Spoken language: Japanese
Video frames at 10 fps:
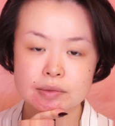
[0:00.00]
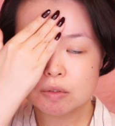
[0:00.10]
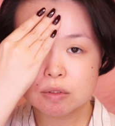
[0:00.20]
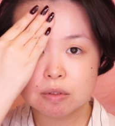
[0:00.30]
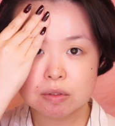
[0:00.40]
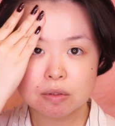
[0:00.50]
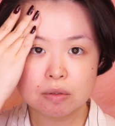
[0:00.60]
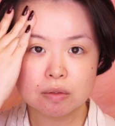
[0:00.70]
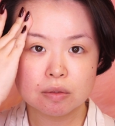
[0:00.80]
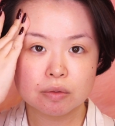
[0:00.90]

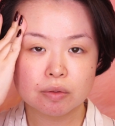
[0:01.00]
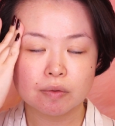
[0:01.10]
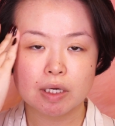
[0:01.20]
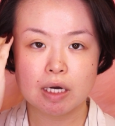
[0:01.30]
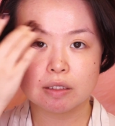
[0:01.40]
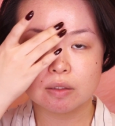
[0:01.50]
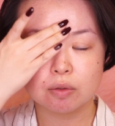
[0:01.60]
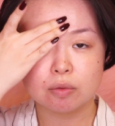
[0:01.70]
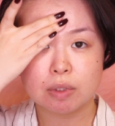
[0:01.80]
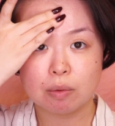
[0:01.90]
スーッとね肌
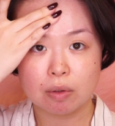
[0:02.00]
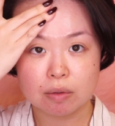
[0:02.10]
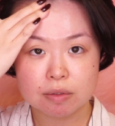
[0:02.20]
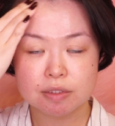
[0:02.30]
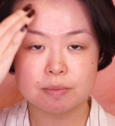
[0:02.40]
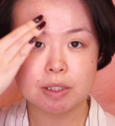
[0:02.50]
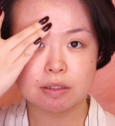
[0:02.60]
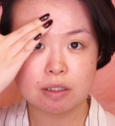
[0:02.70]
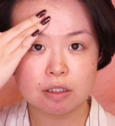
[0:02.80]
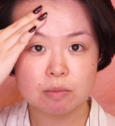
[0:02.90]
の上を滑っ
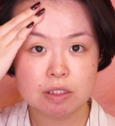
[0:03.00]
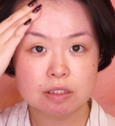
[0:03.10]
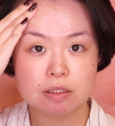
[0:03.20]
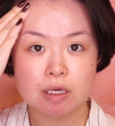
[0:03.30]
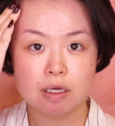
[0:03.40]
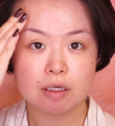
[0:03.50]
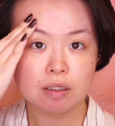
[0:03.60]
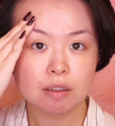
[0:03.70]
ていきますね